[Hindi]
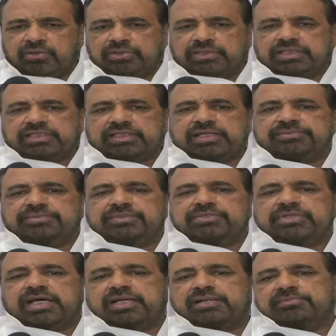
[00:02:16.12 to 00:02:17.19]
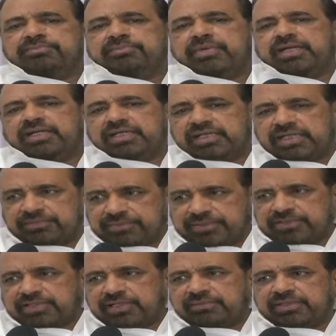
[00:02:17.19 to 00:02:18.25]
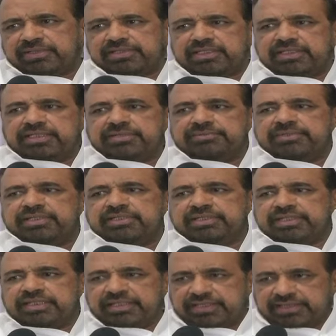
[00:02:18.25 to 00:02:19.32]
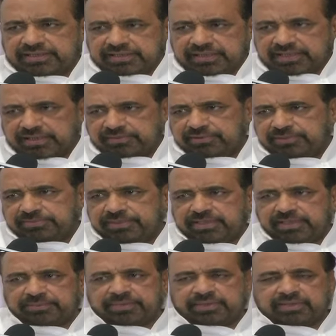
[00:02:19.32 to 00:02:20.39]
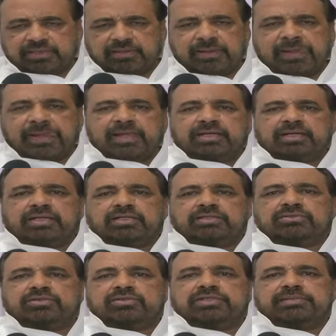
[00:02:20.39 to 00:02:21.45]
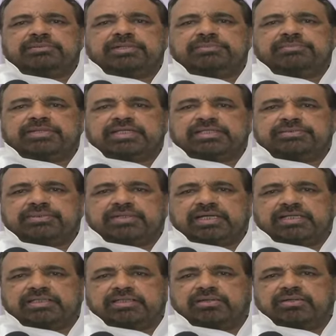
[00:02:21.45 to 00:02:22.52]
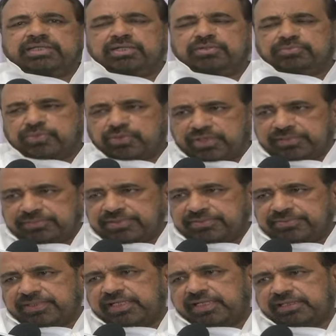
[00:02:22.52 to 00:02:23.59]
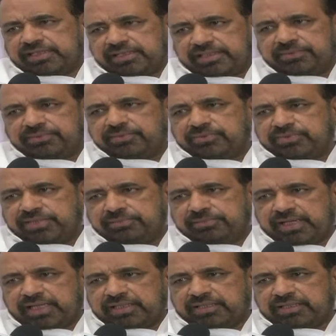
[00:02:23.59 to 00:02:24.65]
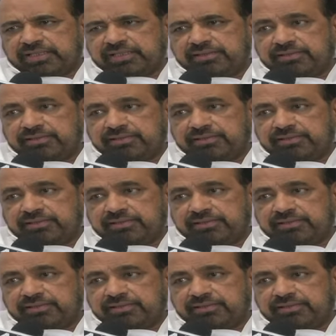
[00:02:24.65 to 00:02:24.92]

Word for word: उनकी तरफ से चार अलग अलग प्रस्तावक थे लेकिन व्यक्ति एक ही थे नर्मदा प्रजापति तो जब डिप्टी स्पीकर और ये प्रोटेम स्पीकर थे जब उन्होंने उनसे मांग की